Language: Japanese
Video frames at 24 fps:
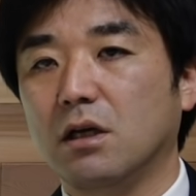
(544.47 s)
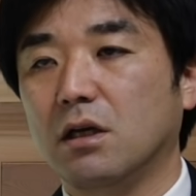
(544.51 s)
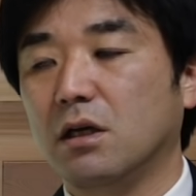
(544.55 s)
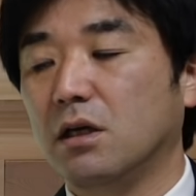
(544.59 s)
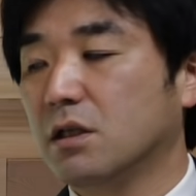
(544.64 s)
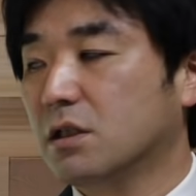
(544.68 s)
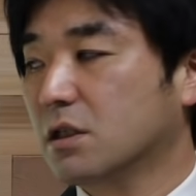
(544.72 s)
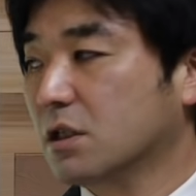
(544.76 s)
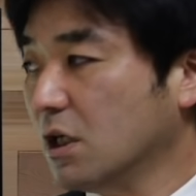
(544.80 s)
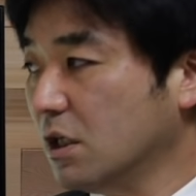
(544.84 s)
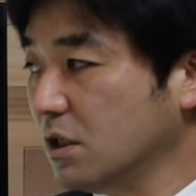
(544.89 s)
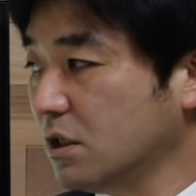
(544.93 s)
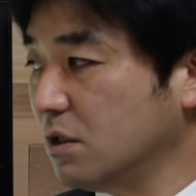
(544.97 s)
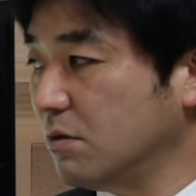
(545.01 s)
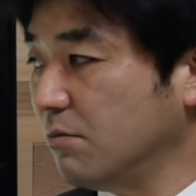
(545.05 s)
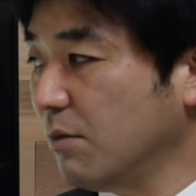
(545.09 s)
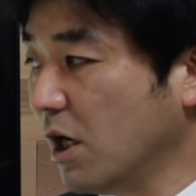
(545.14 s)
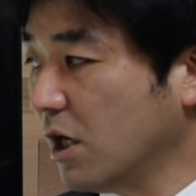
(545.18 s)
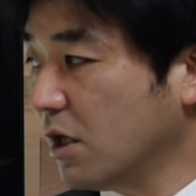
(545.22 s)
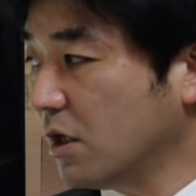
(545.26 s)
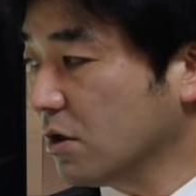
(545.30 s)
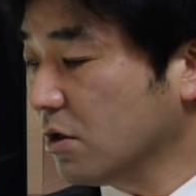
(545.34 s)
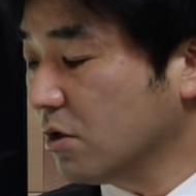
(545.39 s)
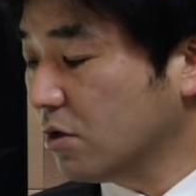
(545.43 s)
えー、しかし
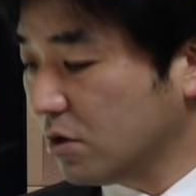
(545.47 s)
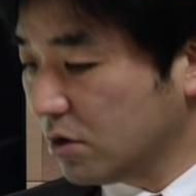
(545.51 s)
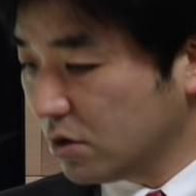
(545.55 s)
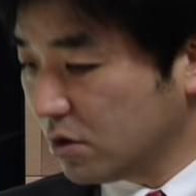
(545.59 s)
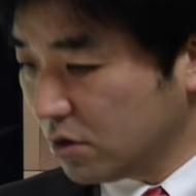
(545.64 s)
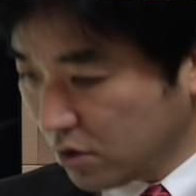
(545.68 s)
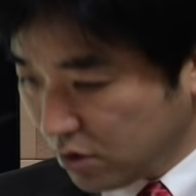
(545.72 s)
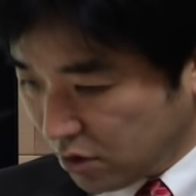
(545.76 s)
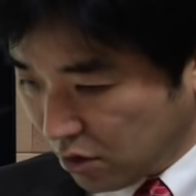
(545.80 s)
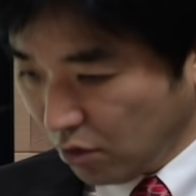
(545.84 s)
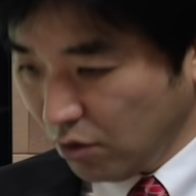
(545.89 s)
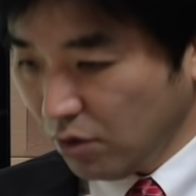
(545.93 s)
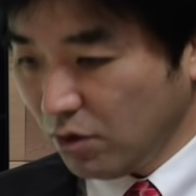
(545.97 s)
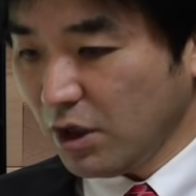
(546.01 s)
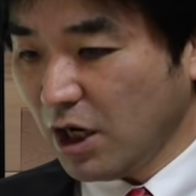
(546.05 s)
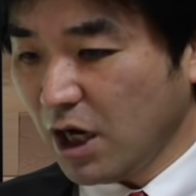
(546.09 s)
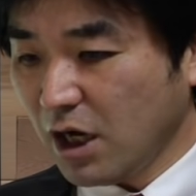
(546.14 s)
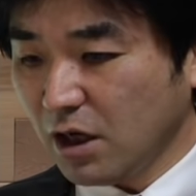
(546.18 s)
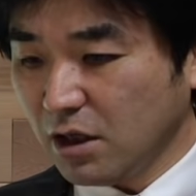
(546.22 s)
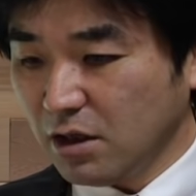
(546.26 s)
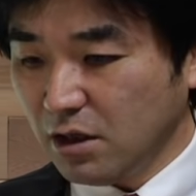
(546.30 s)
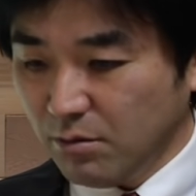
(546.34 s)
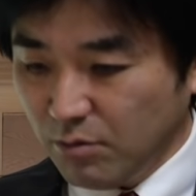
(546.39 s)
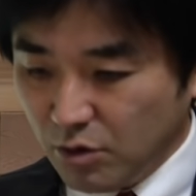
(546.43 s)
まあ、その
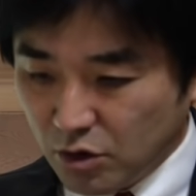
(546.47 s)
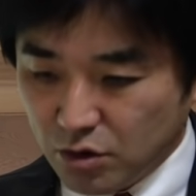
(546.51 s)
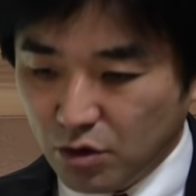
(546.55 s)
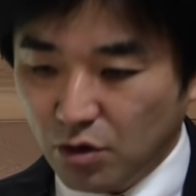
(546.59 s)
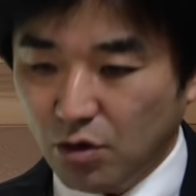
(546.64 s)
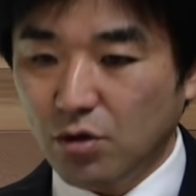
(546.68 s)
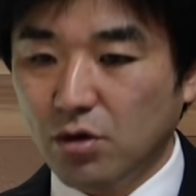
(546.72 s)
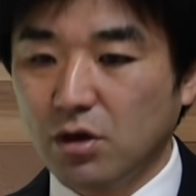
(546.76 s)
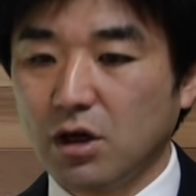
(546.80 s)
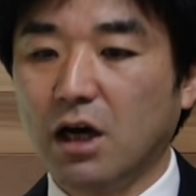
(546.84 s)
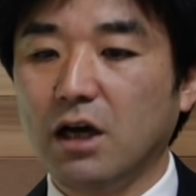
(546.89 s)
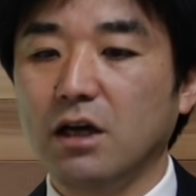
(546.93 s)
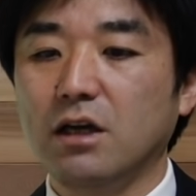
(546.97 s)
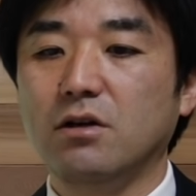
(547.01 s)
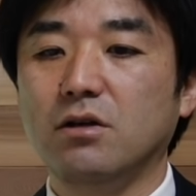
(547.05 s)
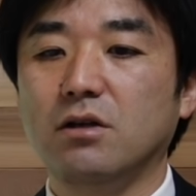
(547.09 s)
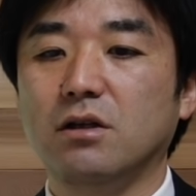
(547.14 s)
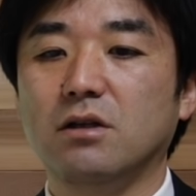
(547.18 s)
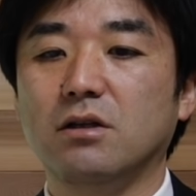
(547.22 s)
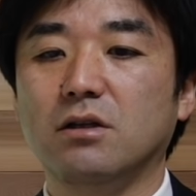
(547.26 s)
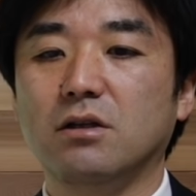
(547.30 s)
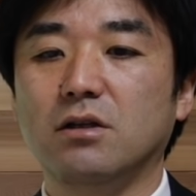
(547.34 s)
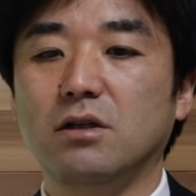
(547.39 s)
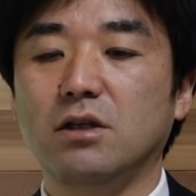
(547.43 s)
中でも業
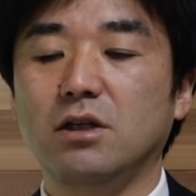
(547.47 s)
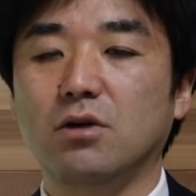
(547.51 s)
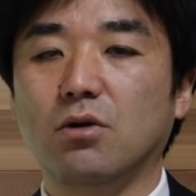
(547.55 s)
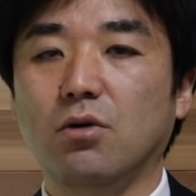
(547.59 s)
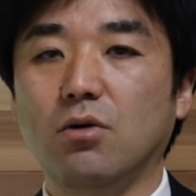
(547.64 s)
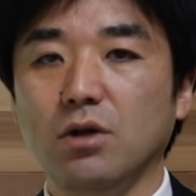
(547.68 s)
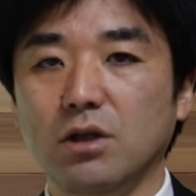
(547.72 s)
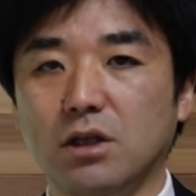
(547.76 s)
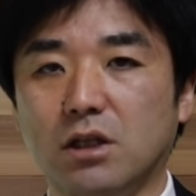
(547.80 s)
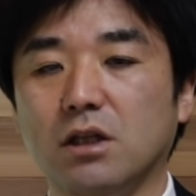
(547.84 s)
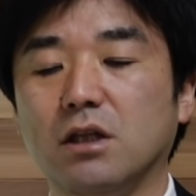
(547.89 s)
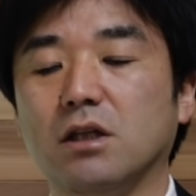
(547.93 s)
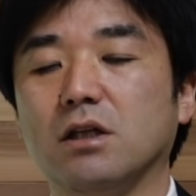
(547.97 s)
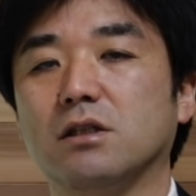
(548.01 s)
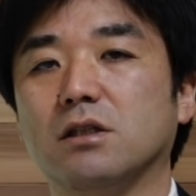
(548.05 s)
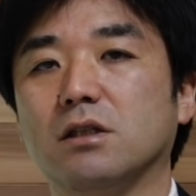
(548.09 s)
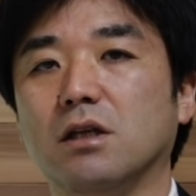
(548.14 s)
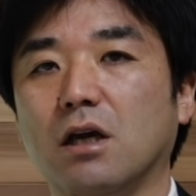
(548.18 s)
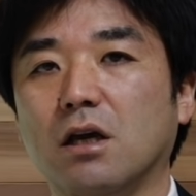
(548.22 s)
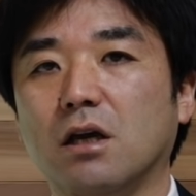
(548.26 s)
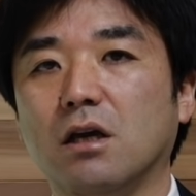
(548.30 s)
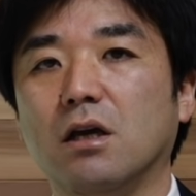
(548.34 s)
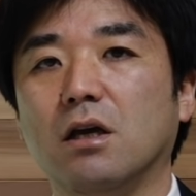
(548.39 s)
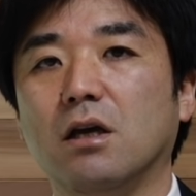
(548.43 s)
界においてです
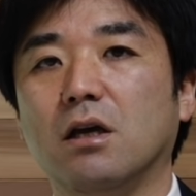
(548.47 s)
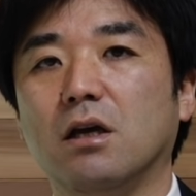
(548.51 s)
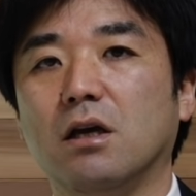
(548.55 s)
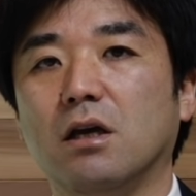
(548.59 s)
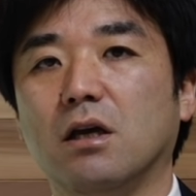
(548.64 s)
ね、